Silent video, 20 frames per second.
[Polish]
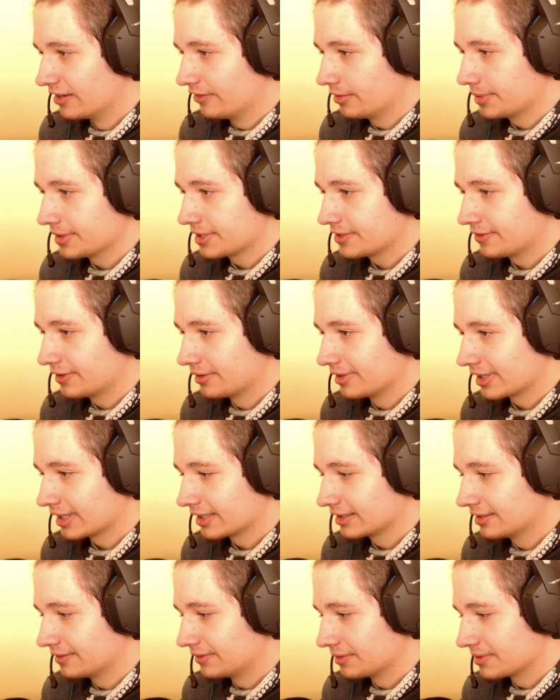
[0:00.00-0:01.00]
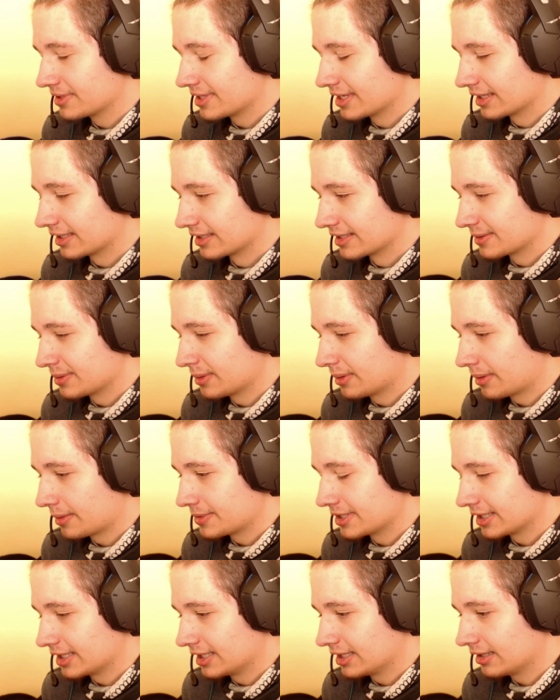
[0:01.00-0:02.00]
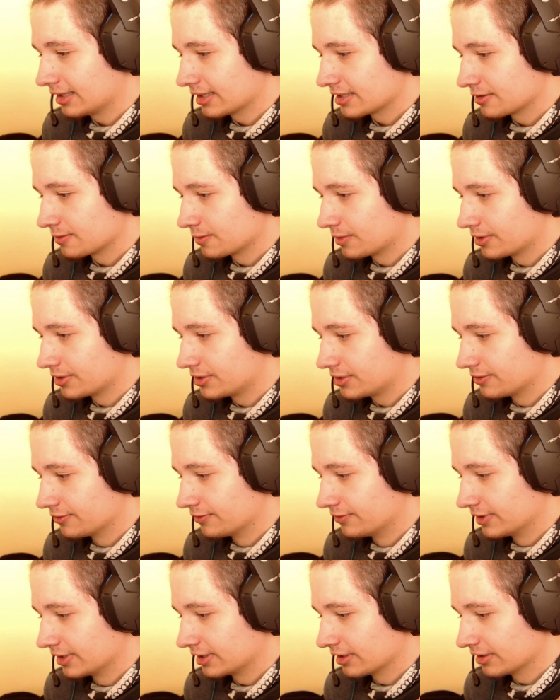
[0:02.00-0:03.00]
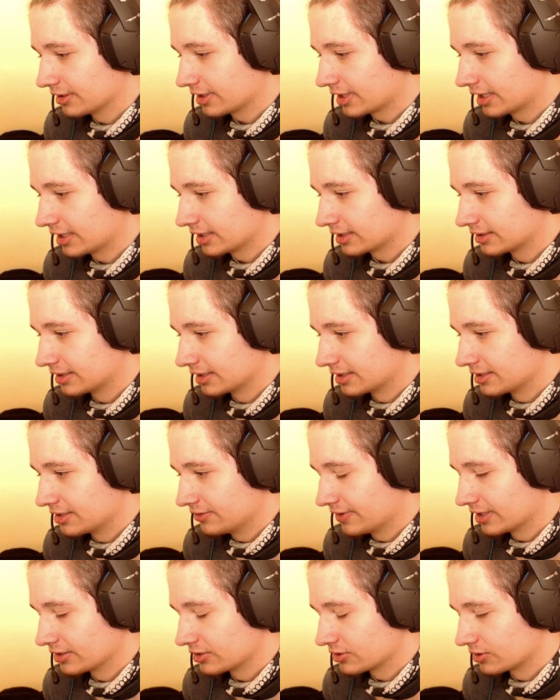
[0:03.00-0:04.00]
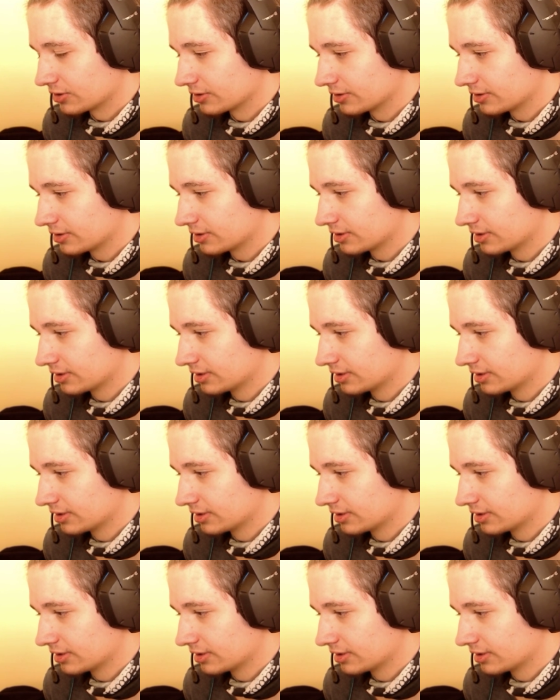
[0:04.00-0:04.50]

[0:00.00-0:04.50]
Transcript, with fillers: Wybierz swoją negatywną cechę. Słaba psychika, złość, wygląd, charakter, dziwaczność.